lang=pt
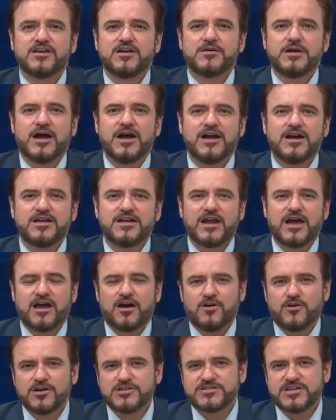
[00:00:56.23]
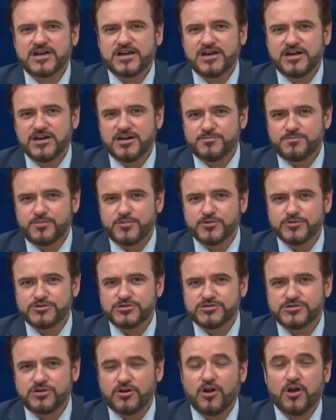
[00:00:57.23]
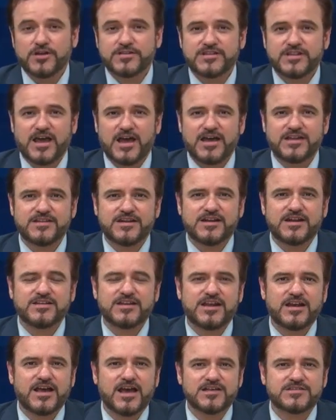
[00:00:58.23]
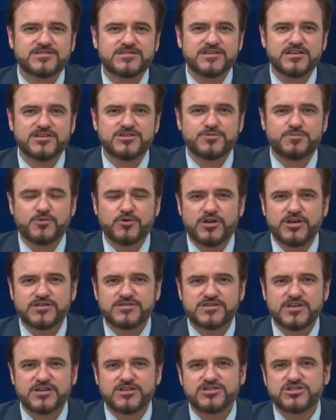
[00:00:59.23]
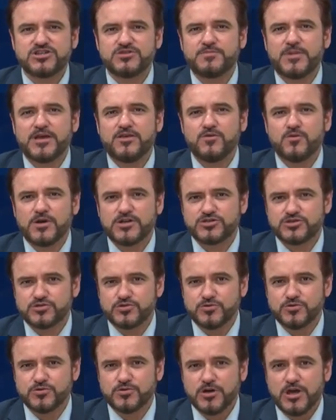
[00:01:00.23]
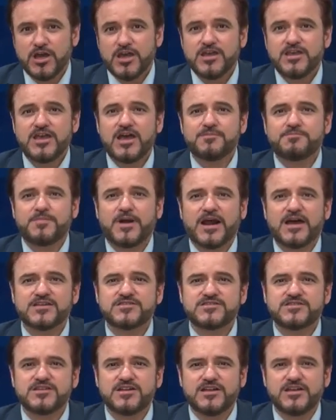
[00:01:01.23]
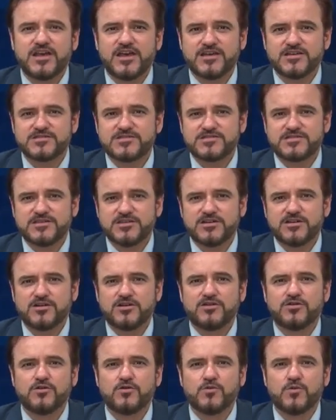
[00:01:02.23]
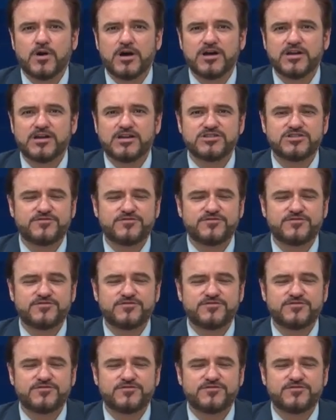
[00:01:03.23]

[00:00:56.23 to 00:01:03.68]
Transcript: Ana Rosa Campos, lotada na Delegacia de Polícia de Manhuaçu, e a brasiliense Luana de